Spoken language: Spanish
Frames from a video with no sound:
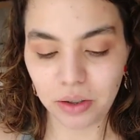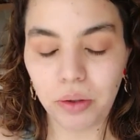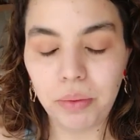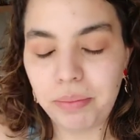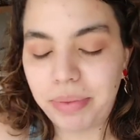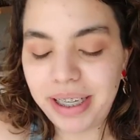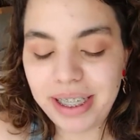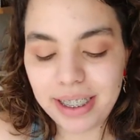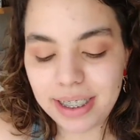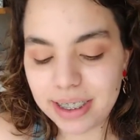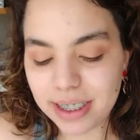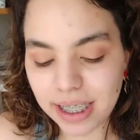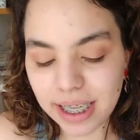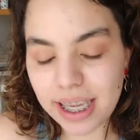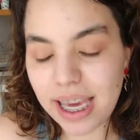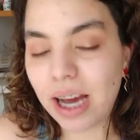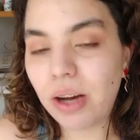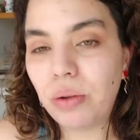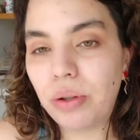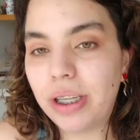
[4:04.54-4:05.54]
No, ven, es
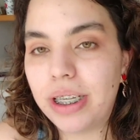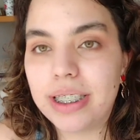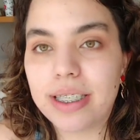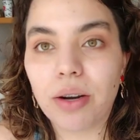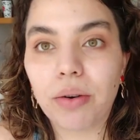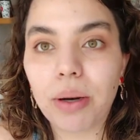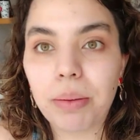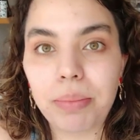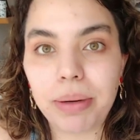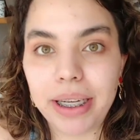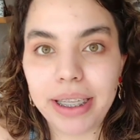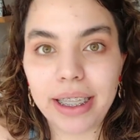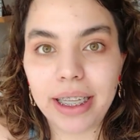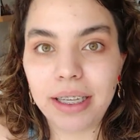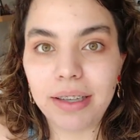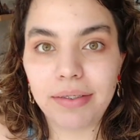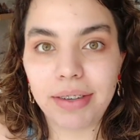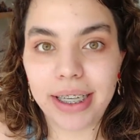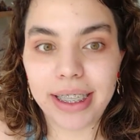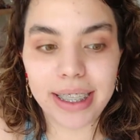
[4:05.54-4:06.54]
que ya utilizar una
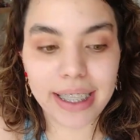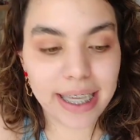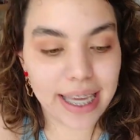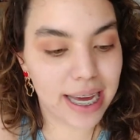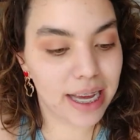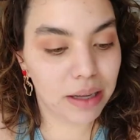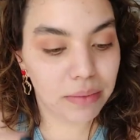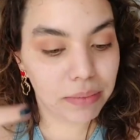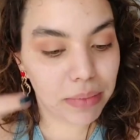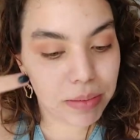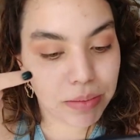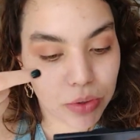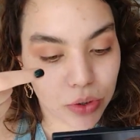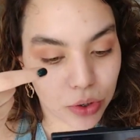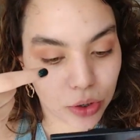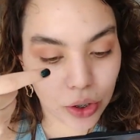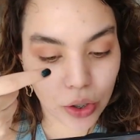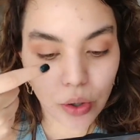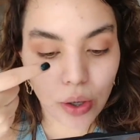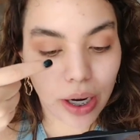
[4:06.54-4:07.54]
paleta diferente ya me
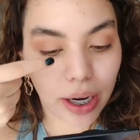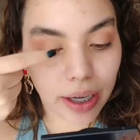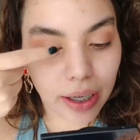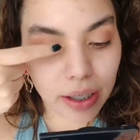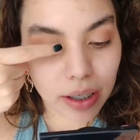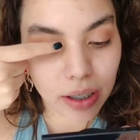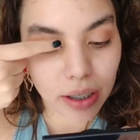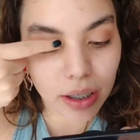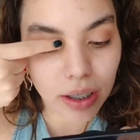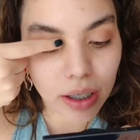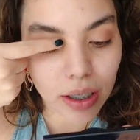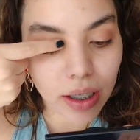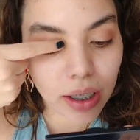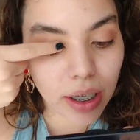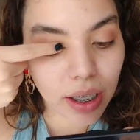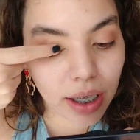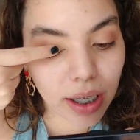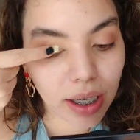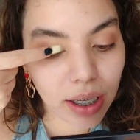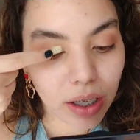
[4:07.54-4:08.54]
emociona.
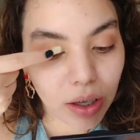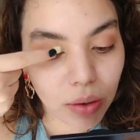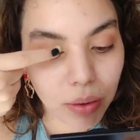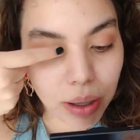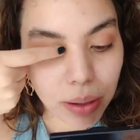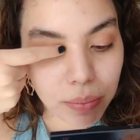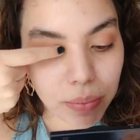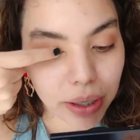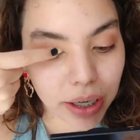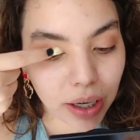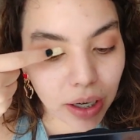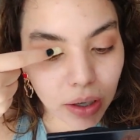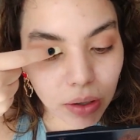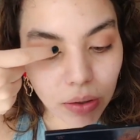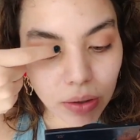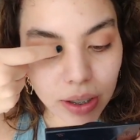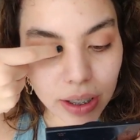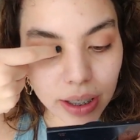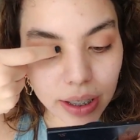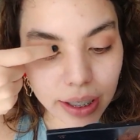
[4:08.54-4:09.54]
Y lo voy a
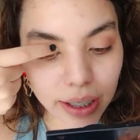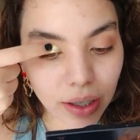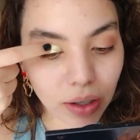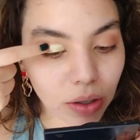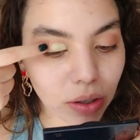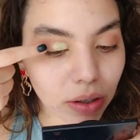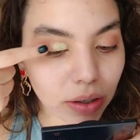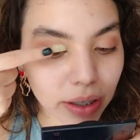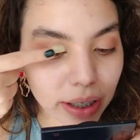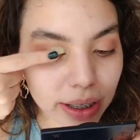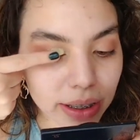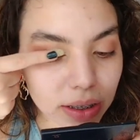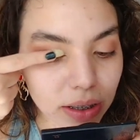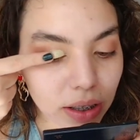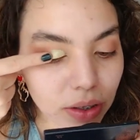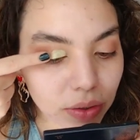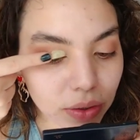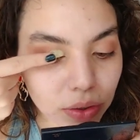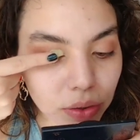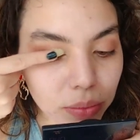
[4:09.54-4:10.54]
aplicar con el dedo.
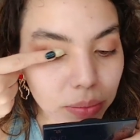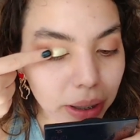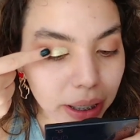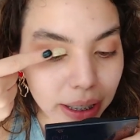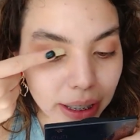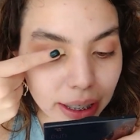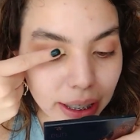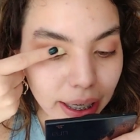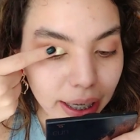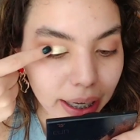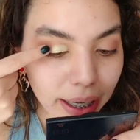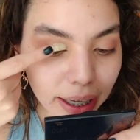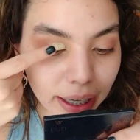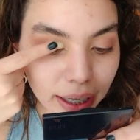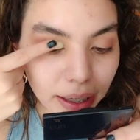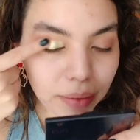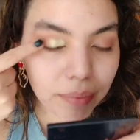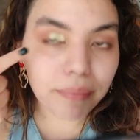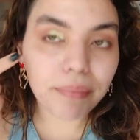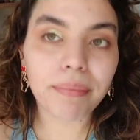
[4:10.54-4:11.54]
Este no es un
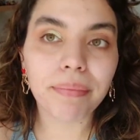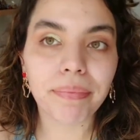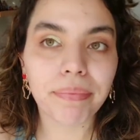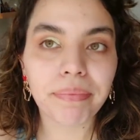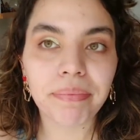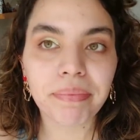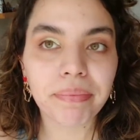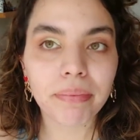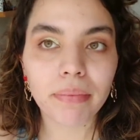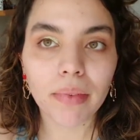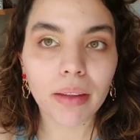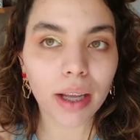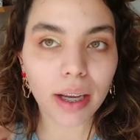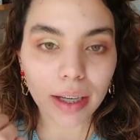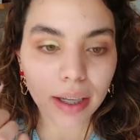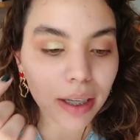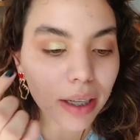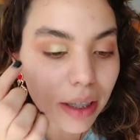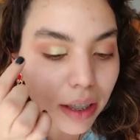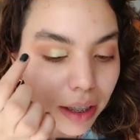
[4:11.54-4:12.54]
maquillaje
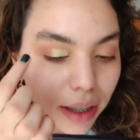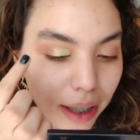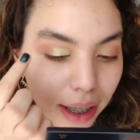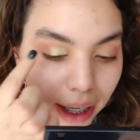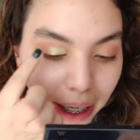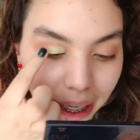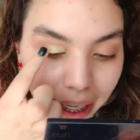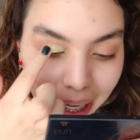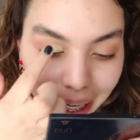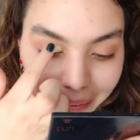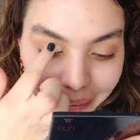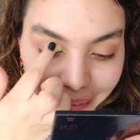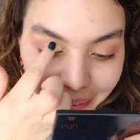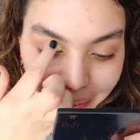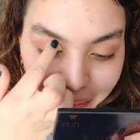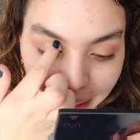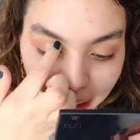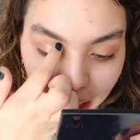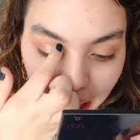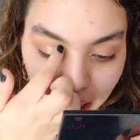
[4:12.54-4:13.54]

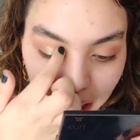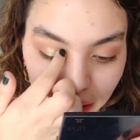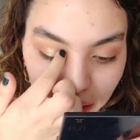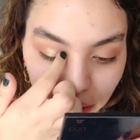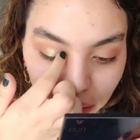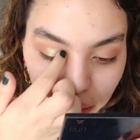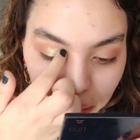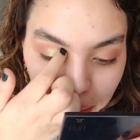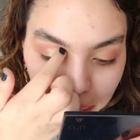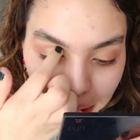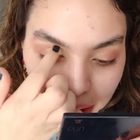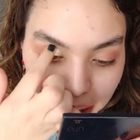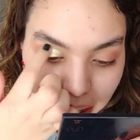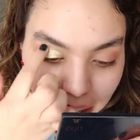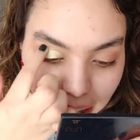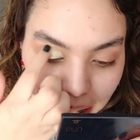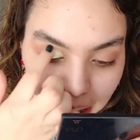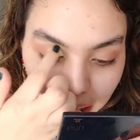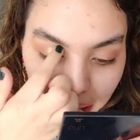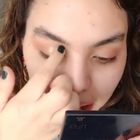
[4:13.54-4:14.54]
elegante, es un
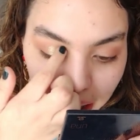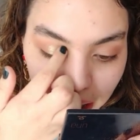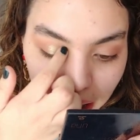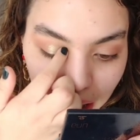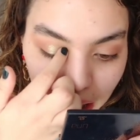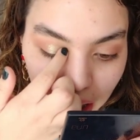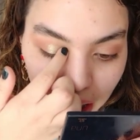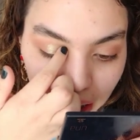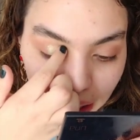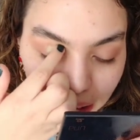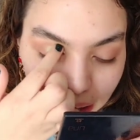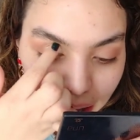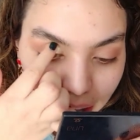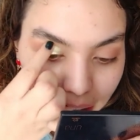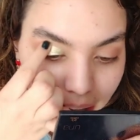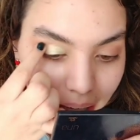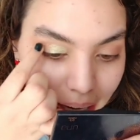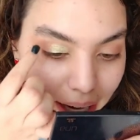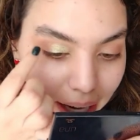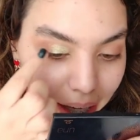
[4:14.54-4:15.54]
maquillaje
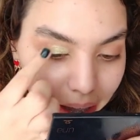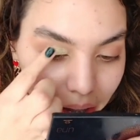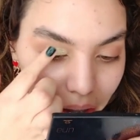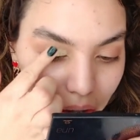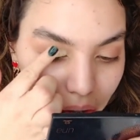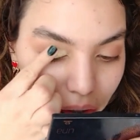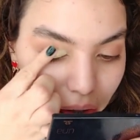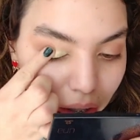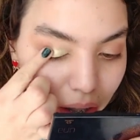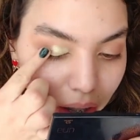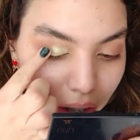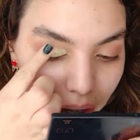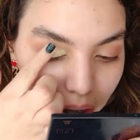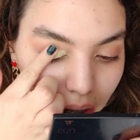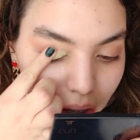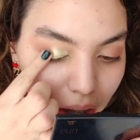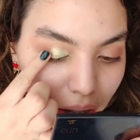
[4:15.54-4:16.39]
del diario